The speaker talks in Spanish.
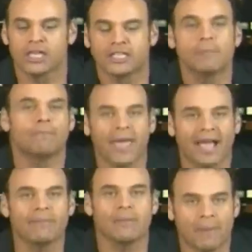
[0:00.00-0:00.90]
y decir
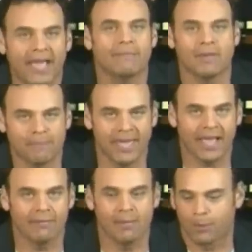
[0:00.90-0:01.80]
pégame y pégame y
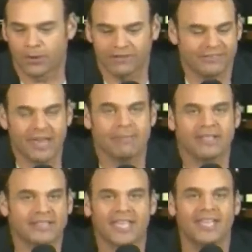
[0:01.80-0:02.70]
pégame. Porque
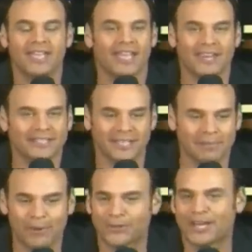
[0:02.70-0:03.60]
finalmente en
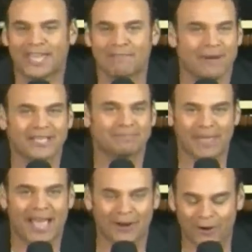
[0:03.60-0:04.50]
este deporte el que
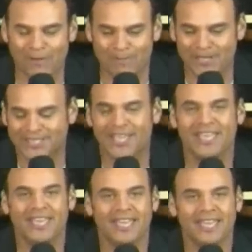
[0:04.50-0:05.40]
más pega golpes
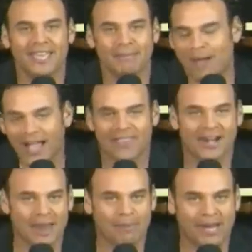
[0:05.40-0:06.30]
eh, va a
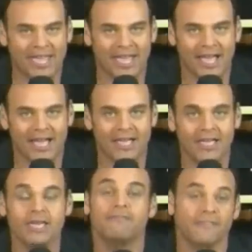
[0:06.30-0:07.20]
ganar la
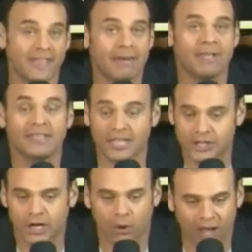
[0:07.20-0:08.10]
pelea. Y
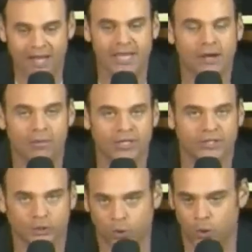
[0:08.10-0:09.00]
finalmente llegó alguien, como
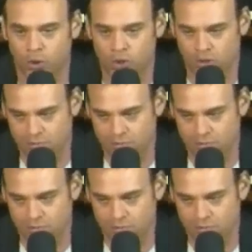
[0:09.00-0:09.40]
dices tú,